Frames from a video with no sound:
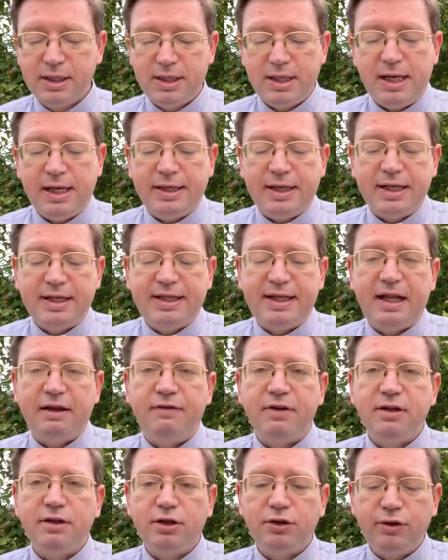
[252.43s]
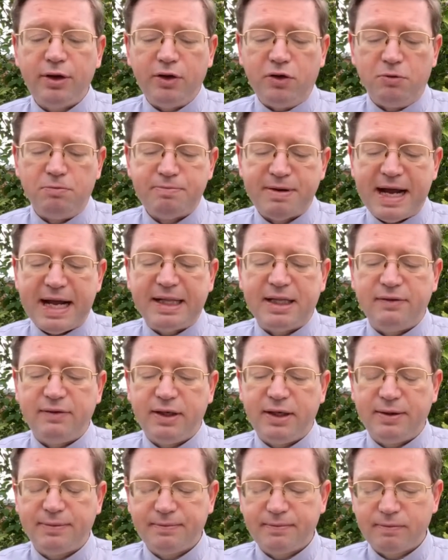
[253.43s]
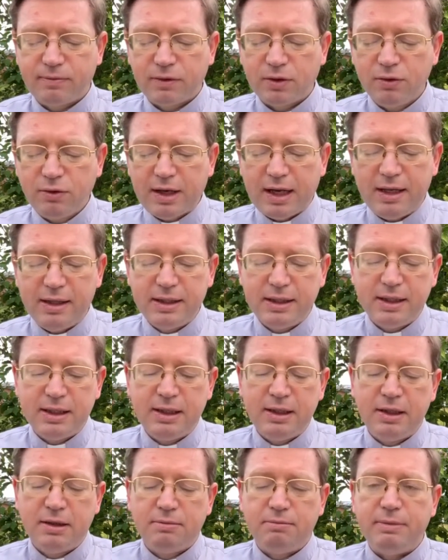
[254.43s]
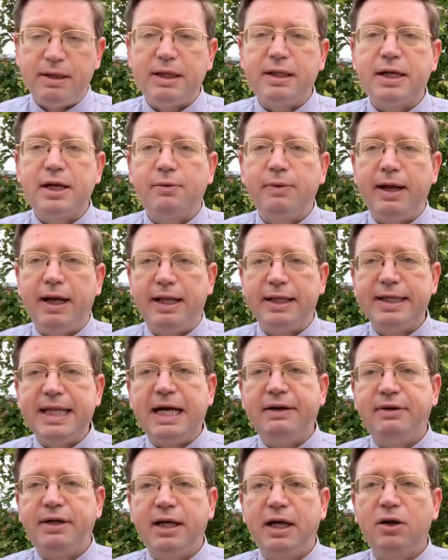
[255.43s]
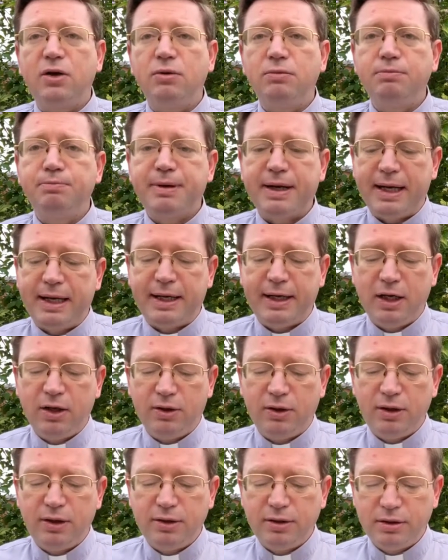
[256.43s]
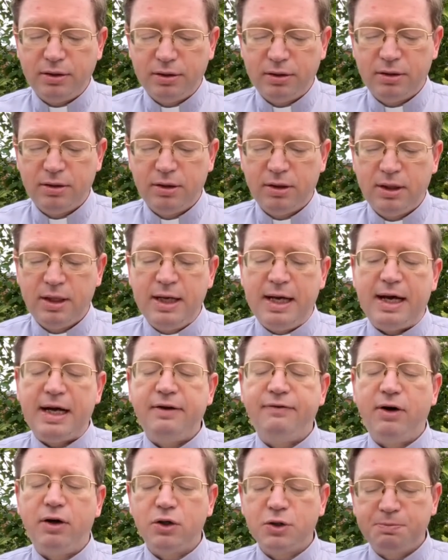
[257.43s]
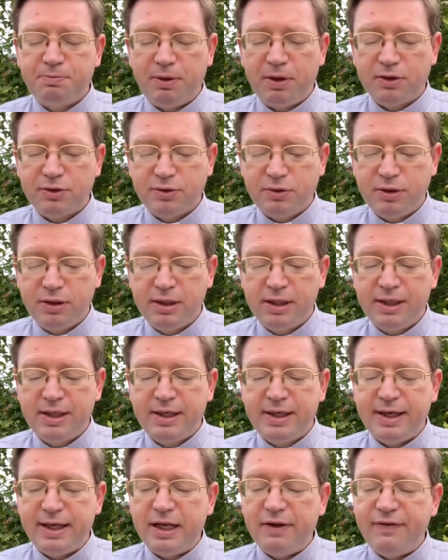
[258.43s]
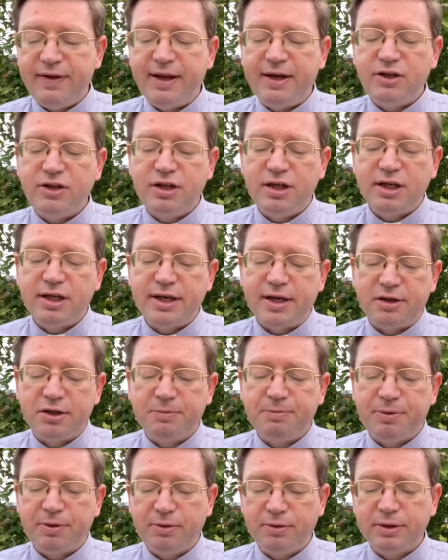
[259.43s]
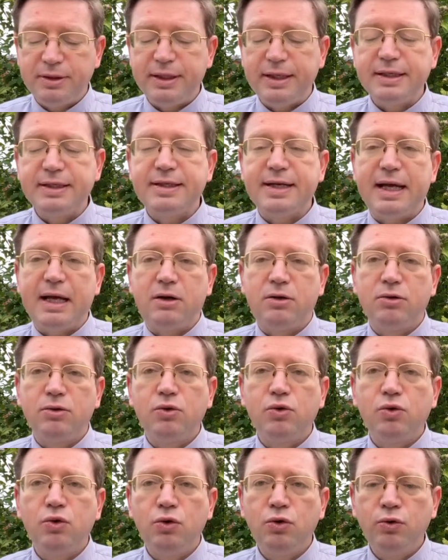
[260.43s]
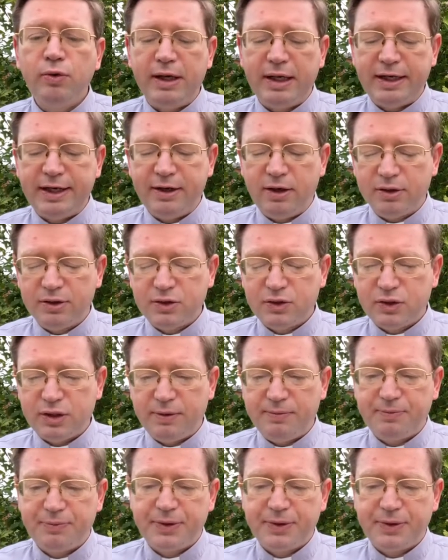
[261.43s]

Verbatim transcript: Andate dai venditori e compratevene. Ora, mentre quelle andavano a comprare l'olio, arrivò lo sposo e le vergini che erano pronte entrarono con lui alle nozze